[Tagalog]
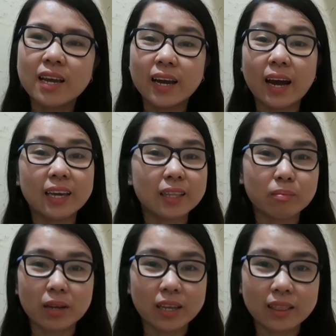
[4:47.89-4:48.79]
kahit
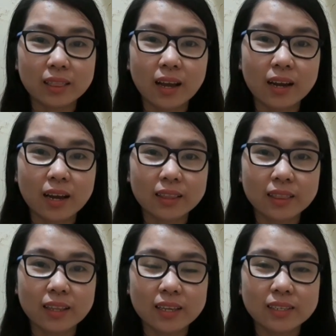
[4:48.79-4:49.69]
maliit lang, at
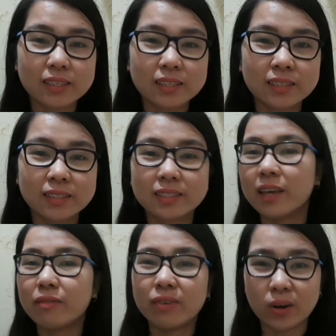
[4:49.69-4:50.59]
least
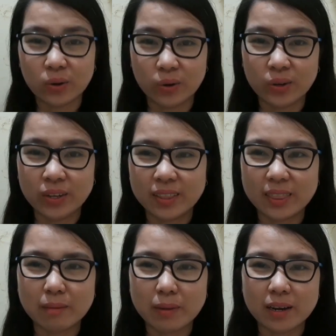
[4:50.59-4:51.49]
safe ako. ba?
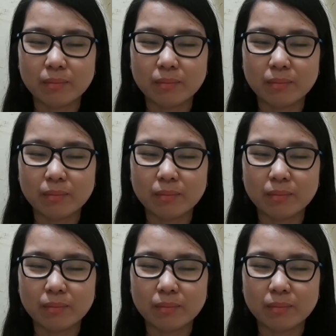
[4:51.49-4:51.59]
Diba?